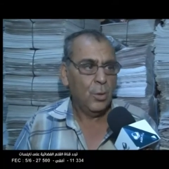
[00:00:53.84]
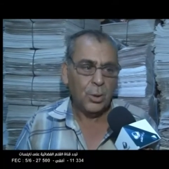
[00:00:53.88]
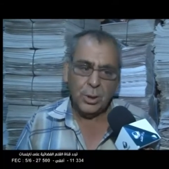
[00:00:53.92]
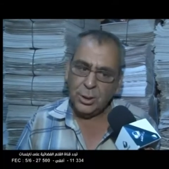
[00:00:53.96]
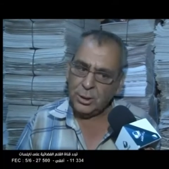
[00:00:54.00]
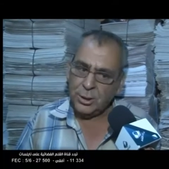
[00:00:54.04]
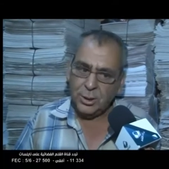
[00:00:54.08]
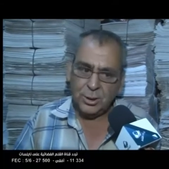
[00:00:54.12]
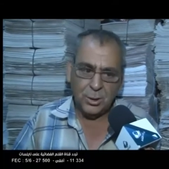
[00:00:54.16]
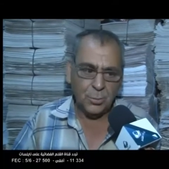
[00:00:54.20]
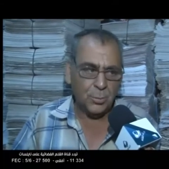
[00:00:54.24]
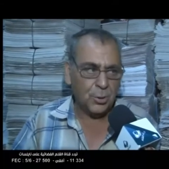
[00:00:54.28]

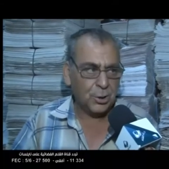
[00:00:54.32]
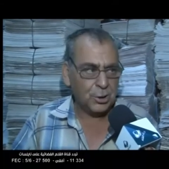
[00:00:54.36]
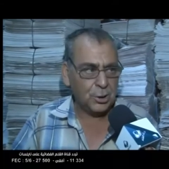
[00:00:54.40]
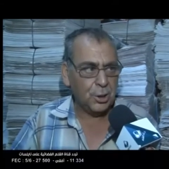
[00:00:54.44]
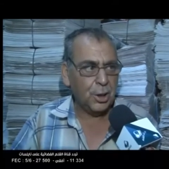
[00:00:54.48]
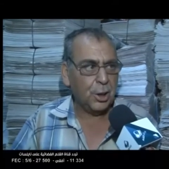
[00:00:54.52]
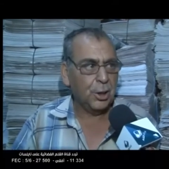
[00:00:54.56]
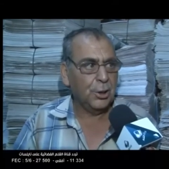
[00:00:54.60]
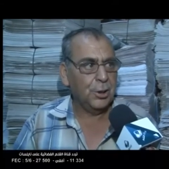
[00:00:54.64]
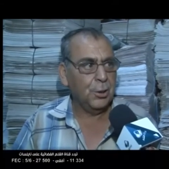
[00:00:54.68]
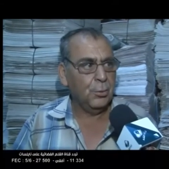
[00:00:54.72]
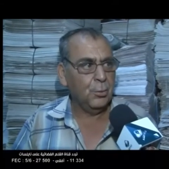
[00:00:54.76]
وكثرت
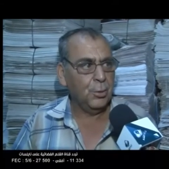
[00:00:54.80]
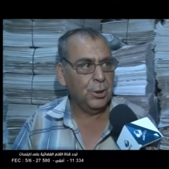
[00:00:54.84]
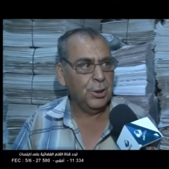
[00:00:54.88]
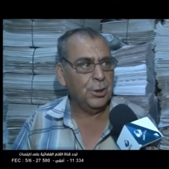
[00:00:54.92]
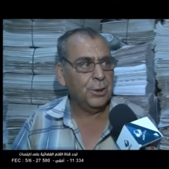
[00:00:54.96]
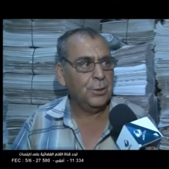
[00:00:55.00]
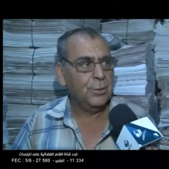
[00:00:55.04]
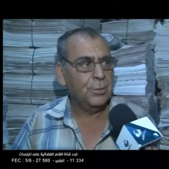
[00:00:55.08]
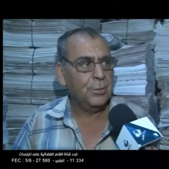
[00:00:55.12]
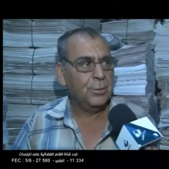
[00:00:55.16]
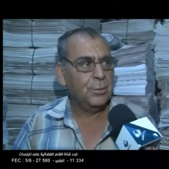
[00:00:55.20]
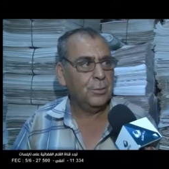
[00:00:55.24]
برشا
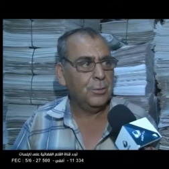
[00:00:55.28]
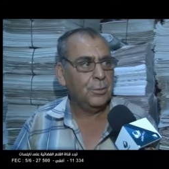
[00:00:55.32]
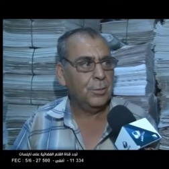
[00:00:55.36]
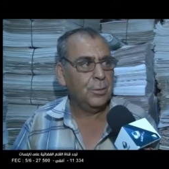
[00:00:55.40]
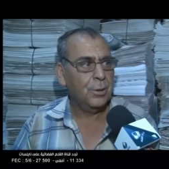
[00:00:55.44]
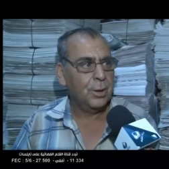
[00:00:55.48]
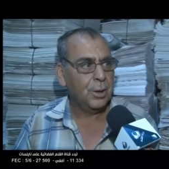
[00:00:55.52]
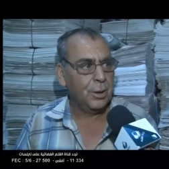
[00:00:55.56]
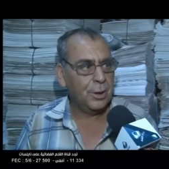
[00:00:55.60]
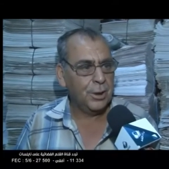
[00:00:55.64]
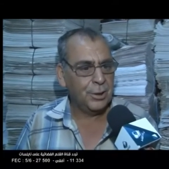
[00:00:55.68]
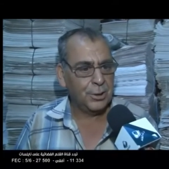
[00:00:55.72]
عناوين
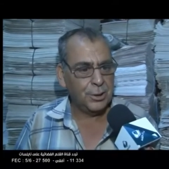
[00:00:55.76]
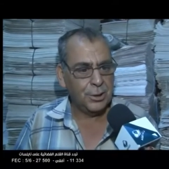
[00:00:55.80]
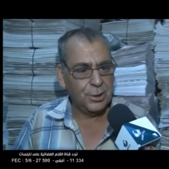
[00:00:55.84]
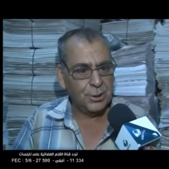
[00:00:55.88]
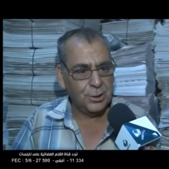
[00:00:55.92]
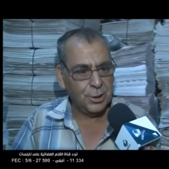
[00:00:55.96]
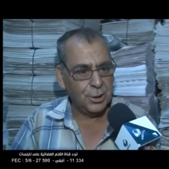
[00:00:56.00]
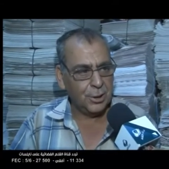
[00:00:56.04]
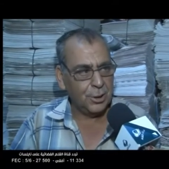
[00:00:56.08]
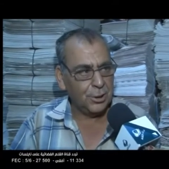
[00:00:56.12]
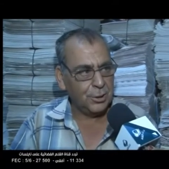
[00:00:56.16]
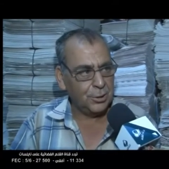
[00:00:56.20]
علاش
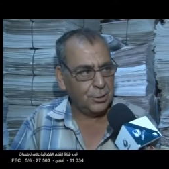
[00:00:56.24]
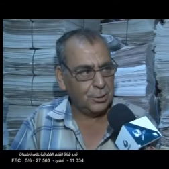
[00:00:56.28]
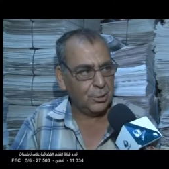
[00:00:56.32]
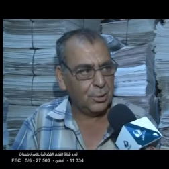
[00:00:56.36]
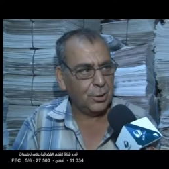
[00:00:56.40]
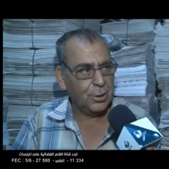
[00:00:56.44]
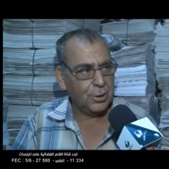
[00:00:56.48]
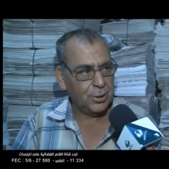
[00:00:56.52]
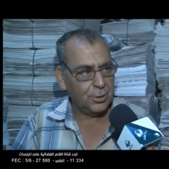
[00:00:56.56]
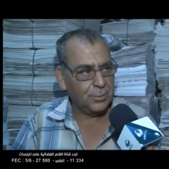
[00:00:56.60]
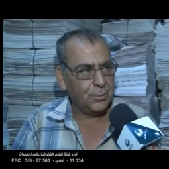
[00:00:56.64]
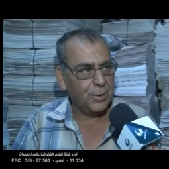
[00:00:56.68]
الجرايد
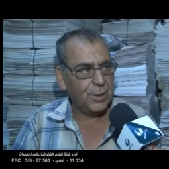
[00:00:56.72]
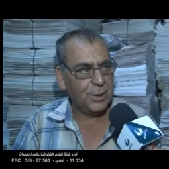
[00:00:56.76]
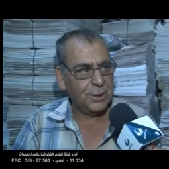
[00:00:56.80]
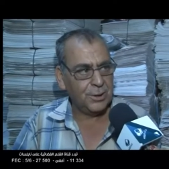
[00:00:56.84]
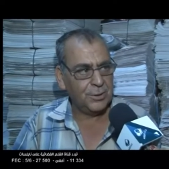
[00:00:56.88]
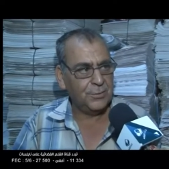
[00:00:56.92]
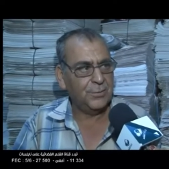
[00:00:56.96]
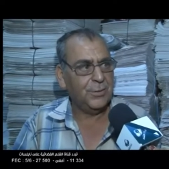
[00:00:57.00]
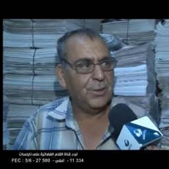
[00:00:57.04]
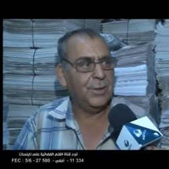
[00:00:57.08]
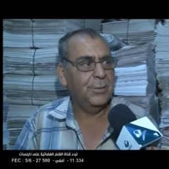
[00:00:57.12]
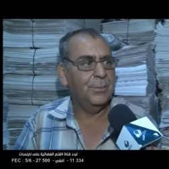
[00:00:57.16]
رخت ما
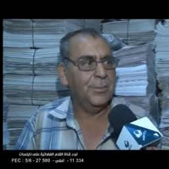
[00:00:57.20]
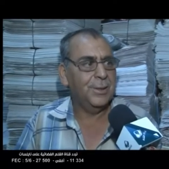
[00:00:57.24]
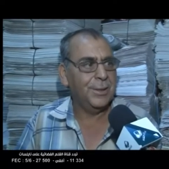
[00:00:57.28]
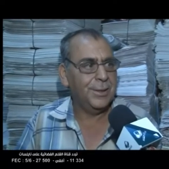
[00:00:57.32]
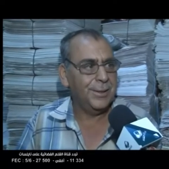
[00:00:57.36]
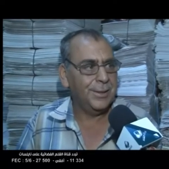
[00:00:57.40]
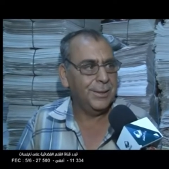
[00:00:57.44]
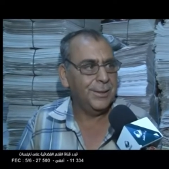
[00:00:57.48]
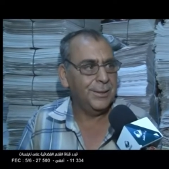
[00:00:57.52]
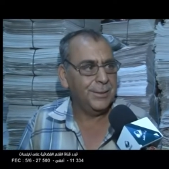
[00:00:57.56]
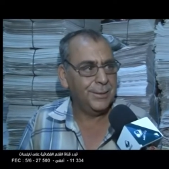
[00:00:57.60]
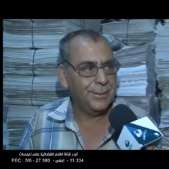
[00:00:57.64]
عادش فيها
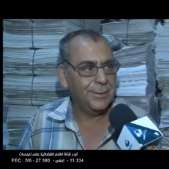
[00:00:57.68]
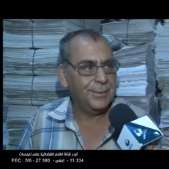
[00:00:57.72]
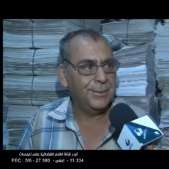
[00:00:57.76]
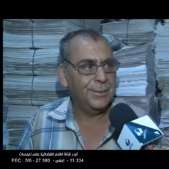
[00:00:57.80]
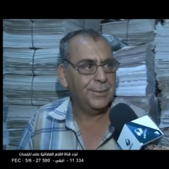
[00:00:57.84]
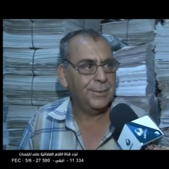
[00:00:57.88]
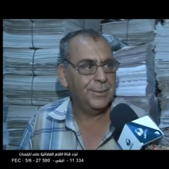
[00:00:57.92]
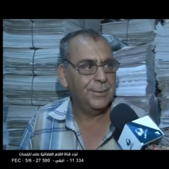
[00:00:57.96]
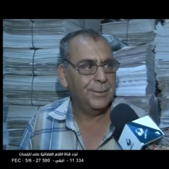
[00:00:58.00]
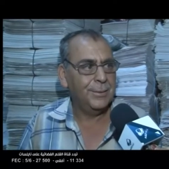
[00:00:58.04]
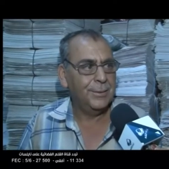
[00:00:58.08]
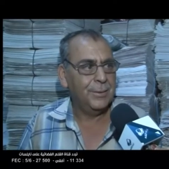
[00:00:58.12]

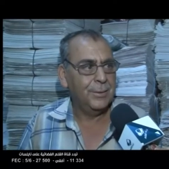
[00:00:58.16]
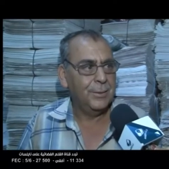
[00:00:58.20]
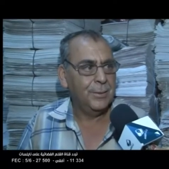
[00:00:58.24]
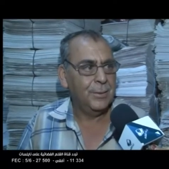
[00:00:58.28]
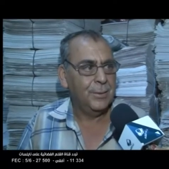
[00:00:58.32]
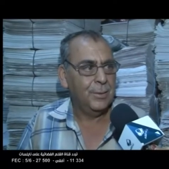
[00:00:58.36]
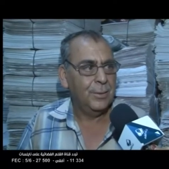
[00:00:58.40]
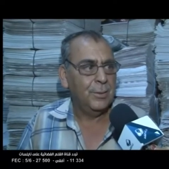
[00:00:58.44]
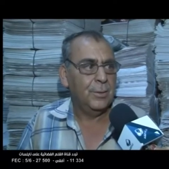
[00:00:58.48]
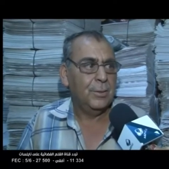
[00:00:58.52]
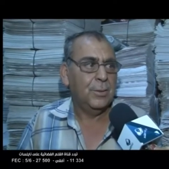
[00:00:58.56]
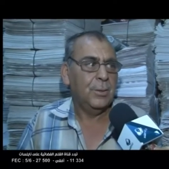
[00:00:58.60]
معناها
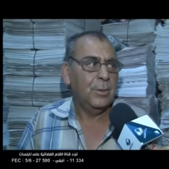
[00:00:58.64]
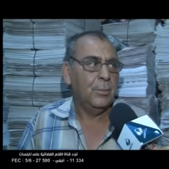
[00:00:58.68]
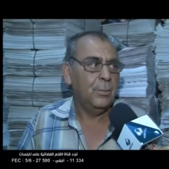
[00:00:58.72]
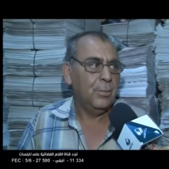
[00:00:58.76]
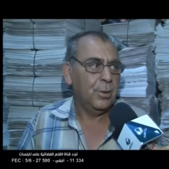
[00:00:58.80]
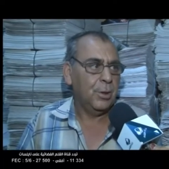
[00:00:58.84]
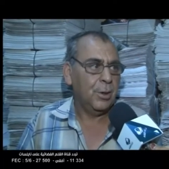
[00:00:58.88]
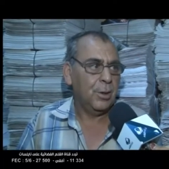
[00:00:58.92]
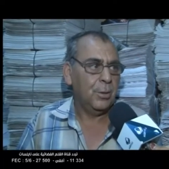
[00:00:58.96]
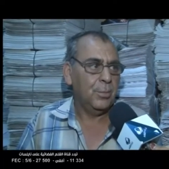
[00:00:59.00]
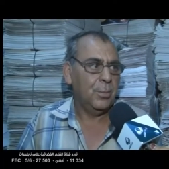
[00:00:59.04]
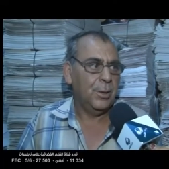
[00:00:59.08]

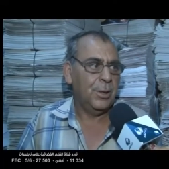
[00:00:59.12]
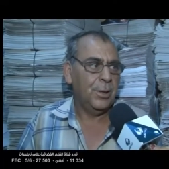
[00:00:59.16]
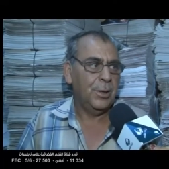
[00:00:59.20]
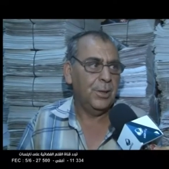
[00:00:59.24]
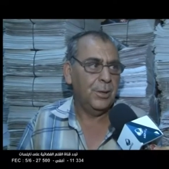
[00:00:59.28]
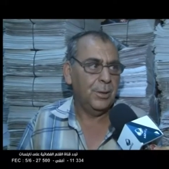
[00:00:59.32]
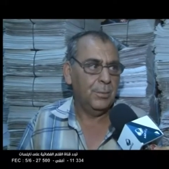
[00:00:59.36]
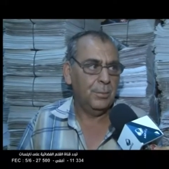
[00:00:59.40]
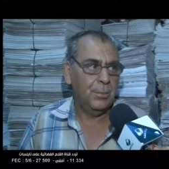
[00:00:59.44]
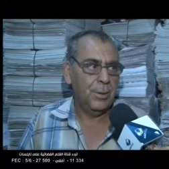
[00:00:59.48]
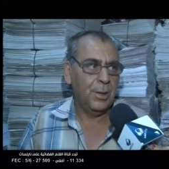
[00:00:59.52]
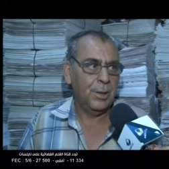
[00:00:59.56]
من
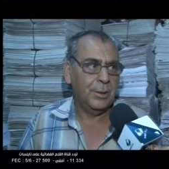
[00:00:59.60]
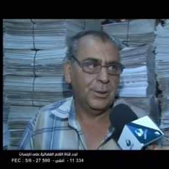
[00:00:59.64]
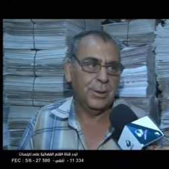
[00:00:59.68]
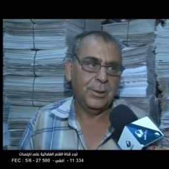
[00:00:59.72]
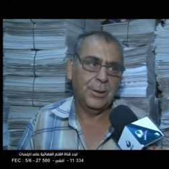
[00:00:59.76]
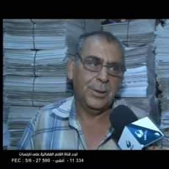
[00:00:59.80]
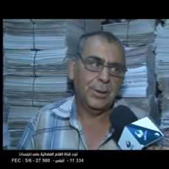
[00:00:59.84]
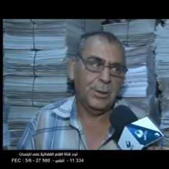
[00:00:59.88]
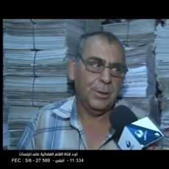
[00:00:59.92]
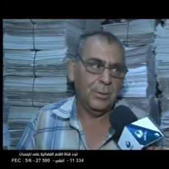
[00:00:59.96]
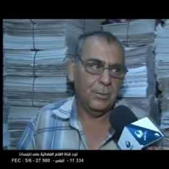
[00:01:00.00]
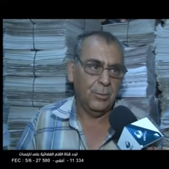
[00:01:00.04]
قبل بعد
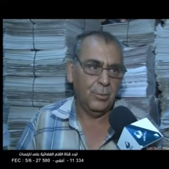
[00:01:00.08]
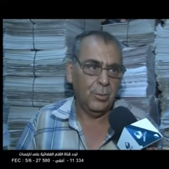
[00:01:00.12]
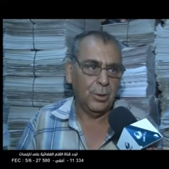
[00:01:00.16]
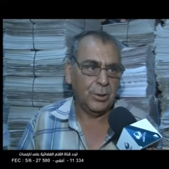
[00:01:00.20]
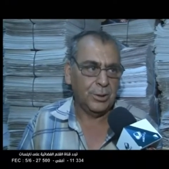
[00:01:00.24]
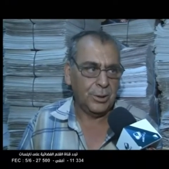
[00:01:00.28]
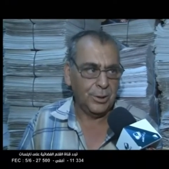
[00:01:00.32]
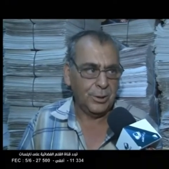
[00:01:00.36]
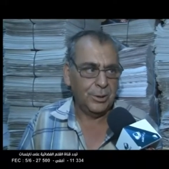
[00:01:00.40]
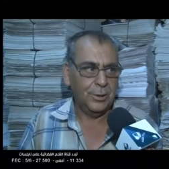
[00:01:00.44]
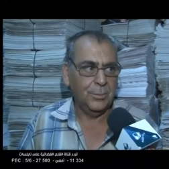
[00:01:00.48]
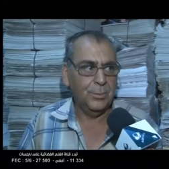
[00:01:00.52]

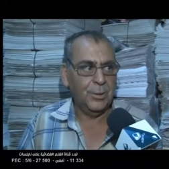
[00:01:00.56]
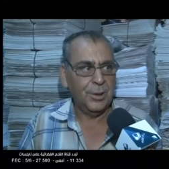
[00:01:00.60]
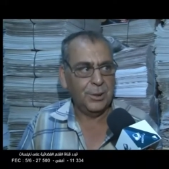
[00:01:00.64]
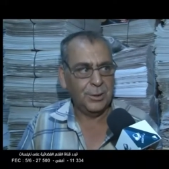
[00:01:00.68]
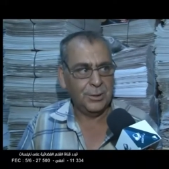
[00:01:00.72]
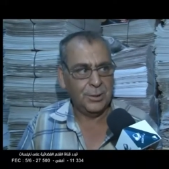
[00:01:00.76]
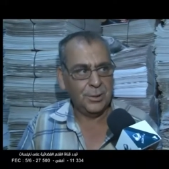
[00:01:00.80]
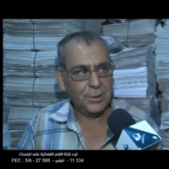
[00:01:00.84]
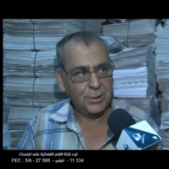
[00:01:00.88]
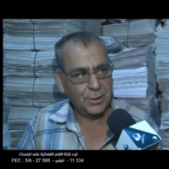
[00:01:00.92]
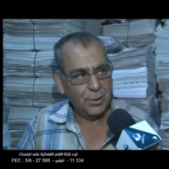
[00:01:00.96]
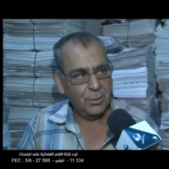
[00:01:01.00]
الوقت اللي
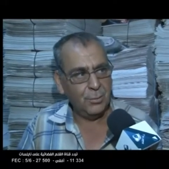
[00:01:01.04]
بعد